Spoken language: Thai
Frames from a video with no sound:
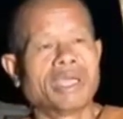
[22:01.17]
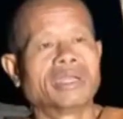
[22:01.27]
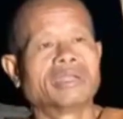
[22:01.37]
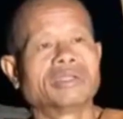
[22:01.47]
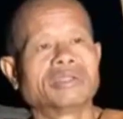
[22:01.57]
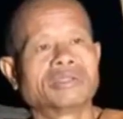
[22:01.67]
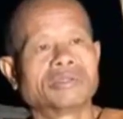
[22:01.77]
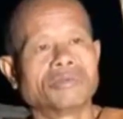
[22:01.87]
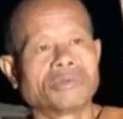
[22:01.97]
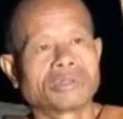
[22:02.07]
แปด
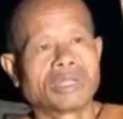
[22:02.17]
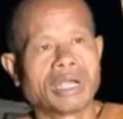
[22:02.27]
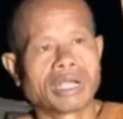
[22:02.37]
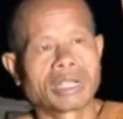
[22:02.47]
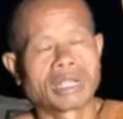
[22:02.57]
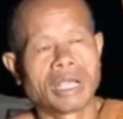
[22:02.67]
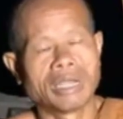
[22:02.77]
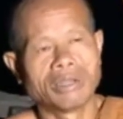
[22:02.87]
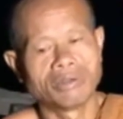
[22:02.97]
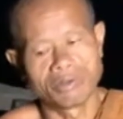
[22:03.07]
สุขจาก
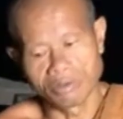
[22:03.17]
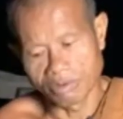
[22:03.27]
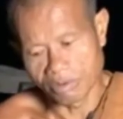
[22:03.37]
การ